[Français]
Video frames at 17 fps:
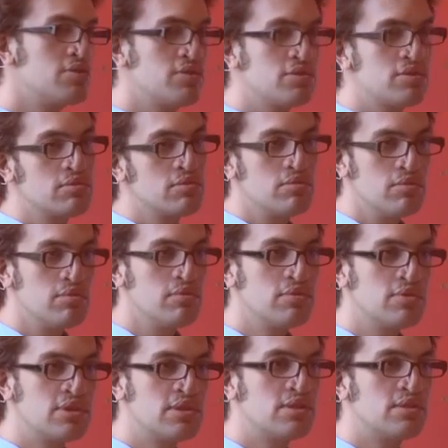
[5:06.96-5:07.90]
juste,
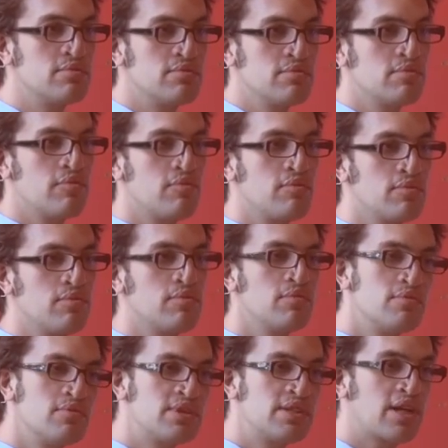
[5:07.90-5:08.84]

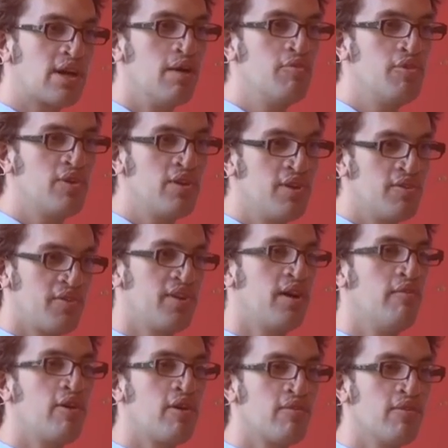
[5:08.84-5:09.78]
c'est quand même du
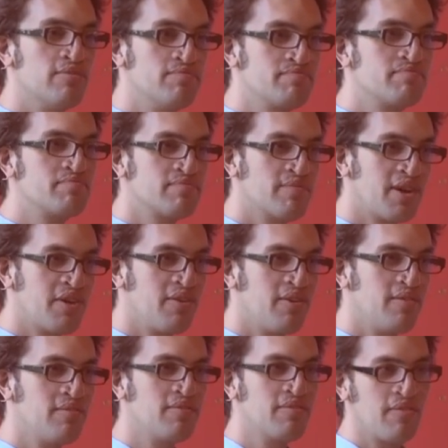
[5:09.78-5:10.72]
client-serveur.
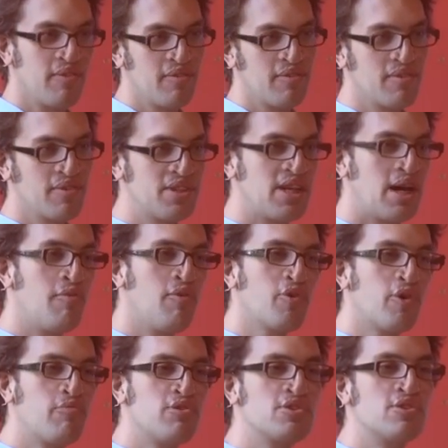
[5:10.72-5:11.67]
Généralement,
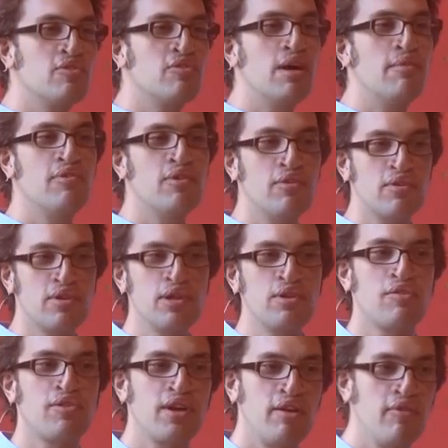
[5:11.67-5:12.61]
on oppose le web au
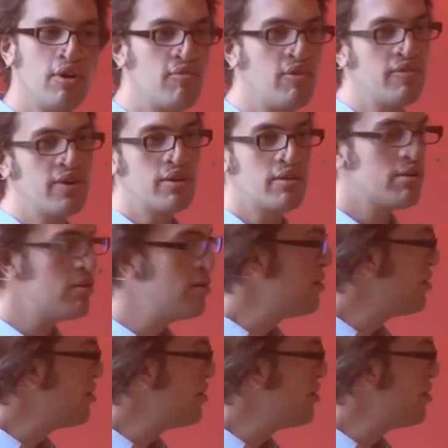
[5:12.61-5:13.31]
client-serveur, mais en fait, euh,